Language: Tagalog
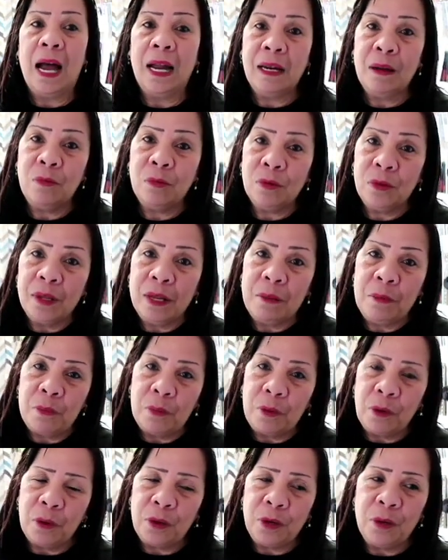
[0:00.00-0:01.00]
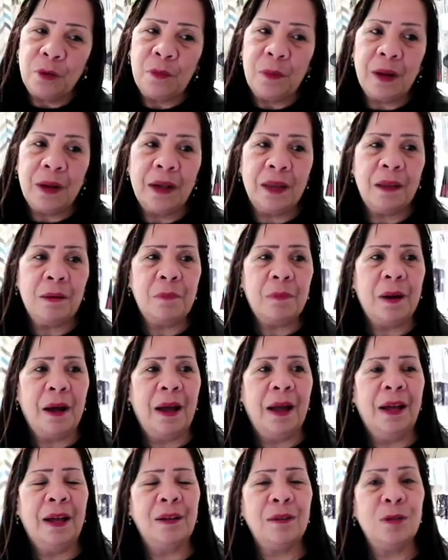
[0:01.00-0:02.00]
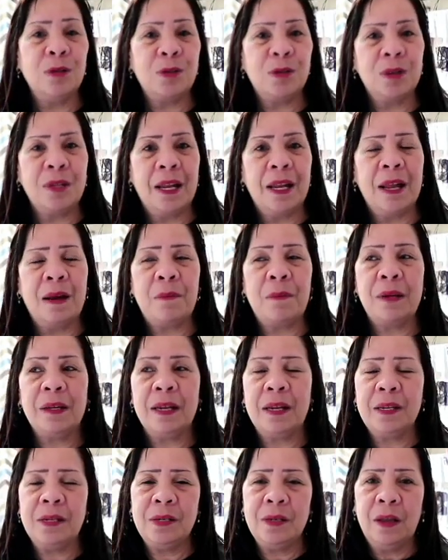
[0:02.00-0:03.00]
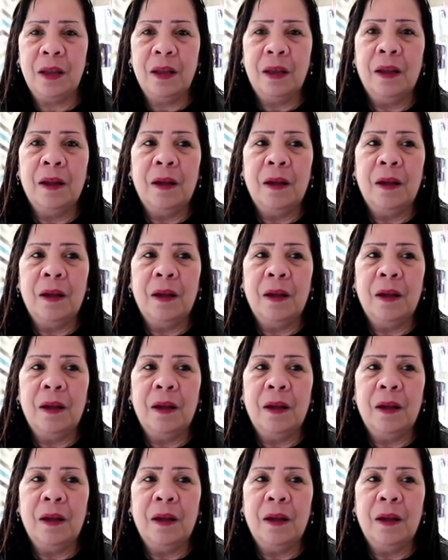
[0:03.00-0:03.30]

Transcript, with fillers: Alam ko din po yung mga iba gusto nila maging